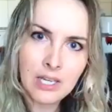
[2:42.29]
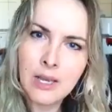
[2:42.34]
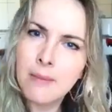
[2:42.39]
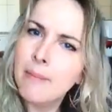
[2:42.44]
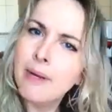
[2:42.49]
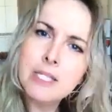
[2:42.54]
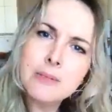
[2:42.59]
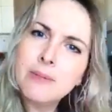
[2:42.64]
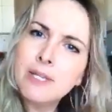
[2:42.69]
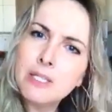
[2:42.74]

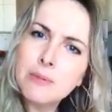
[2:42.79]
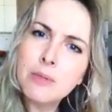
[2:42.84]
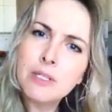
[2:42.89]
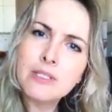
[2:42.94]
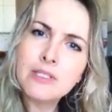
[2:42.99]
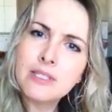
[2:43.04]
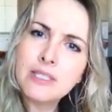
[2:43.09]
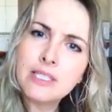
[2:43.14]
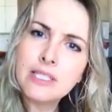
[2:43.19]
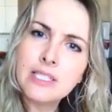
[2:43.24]
Mas mesmo
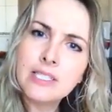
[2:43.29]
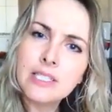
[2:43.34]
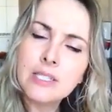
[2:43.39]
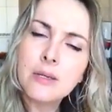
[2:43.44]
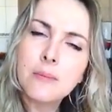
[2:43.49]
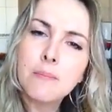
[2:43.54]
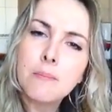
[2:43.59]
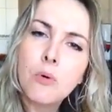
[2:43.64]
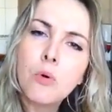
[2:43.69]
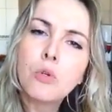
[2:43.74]
assim,
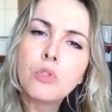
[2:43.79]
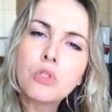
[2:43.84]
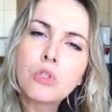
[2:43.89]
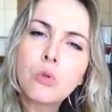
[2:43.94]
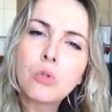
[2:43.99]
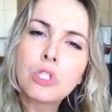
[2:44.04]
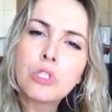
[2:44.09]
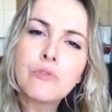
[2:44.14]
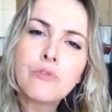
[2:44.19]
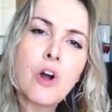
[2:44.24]

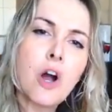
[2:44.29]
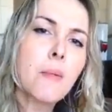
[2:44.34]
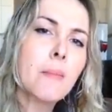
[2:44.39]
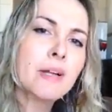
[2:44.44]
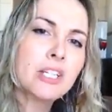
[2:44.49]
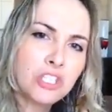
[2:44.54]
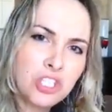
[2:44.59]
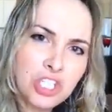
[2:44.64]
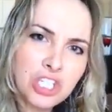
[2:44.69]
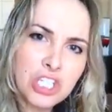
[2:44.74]
buscam de forma
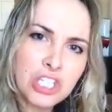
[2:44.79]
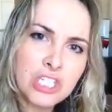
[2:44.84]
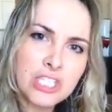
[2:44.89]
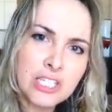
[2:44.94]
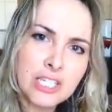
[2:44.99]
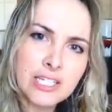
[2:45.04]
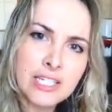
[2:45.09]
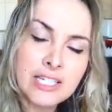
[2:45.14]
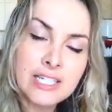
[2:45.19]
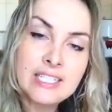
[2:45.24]

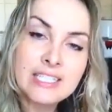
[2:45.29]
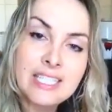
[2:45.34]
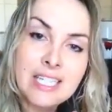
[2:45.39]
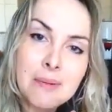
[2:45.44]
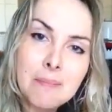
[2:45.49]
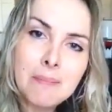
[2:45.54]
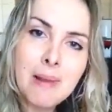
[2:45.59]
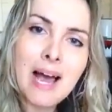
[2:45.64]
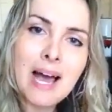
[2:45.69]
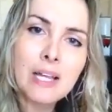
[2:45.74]
digna
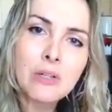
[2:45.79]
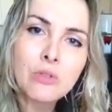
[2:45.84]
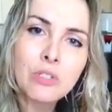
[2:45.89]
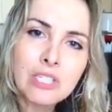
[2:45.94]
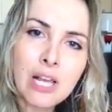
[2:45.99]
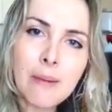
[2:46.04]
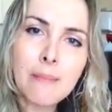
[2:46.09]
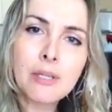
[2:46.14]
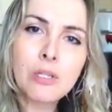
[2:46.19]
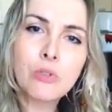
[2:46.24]
driblar os
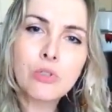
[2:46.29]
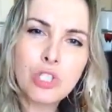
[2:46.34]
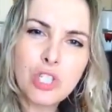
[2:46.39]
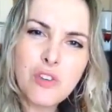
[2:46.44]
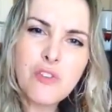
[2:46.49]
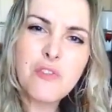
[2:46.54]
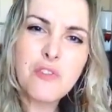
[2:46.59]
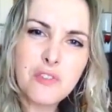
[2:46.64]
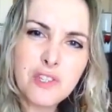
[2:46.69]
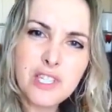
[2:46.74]
caminhos
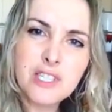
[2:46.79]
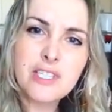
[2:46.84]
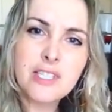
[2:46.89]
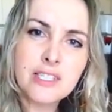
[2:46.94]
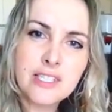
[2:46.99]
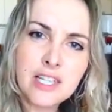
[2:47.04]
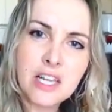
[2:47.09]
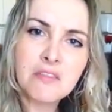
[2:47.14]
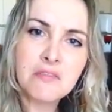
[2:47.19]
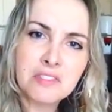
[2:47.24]

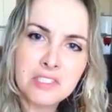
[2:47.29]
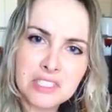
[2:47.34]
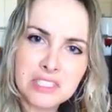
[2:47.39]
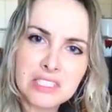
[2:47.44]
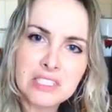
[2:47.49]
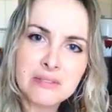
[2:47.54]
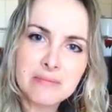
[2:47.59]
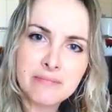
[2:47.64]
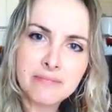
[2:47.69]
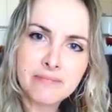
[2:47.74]
difíceis da
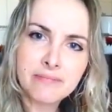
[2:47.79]
vida.